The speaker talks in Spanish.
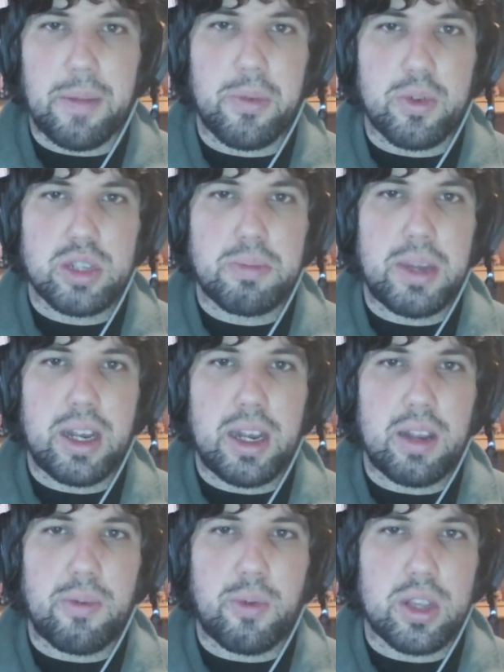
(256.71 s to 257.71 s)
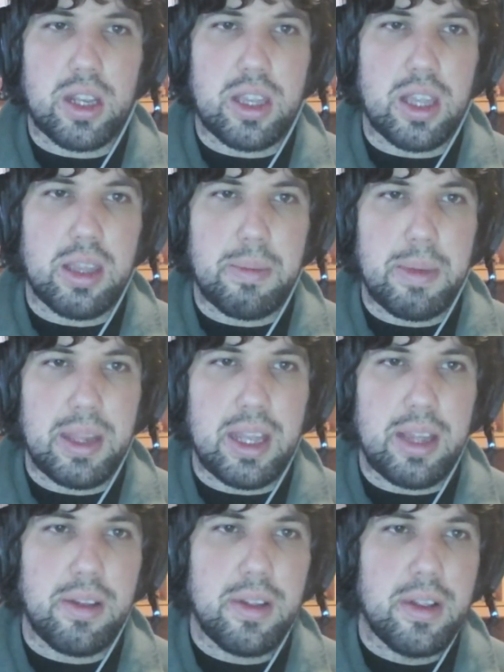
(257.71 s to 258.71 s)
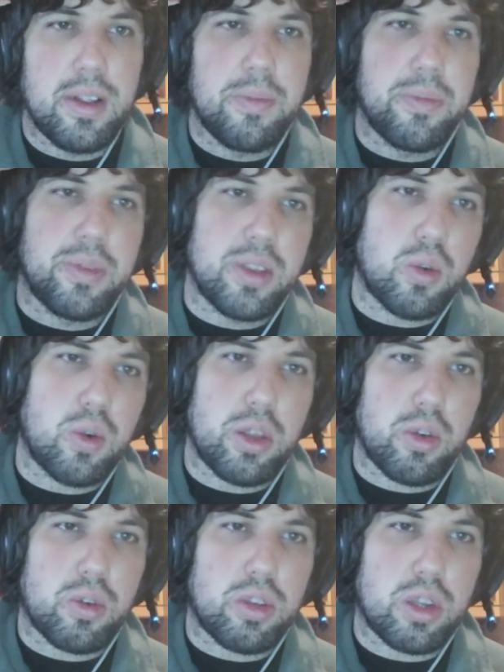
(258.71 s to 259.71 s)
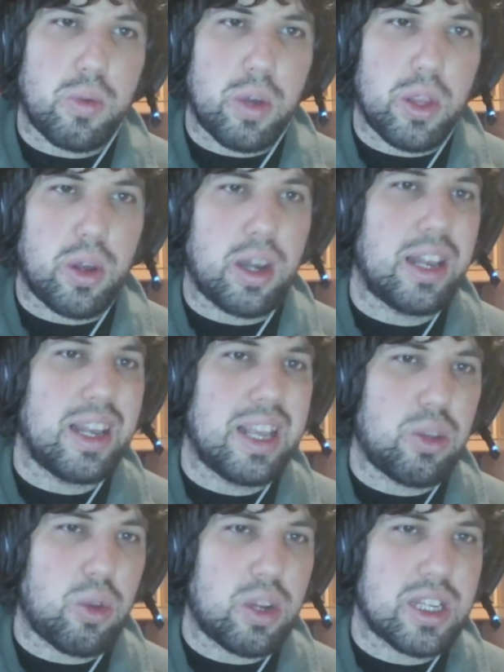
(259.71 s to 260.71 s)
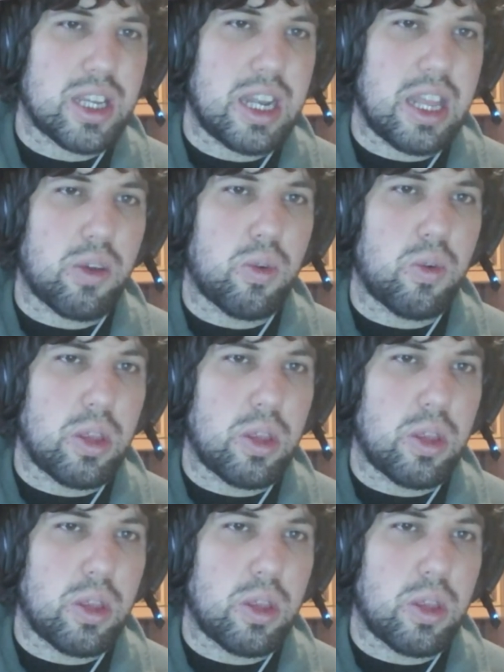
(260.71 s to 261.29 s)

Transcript: Os esperan la fortaleza divina de jugador contra jugador, la torre sagrada jugador